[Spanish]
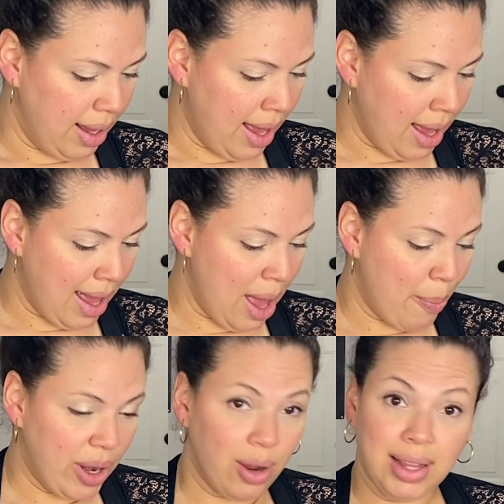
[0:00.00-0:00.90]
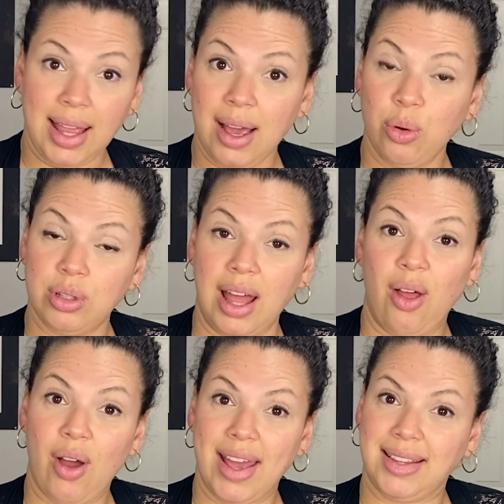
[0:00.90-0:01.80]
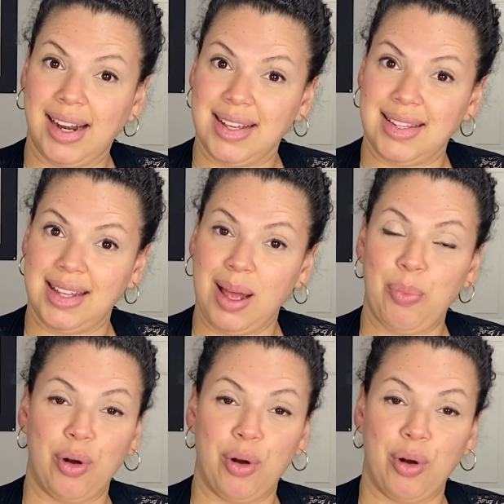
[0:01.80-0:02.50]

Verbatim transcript: eh, espero que te haya gustado esta receta.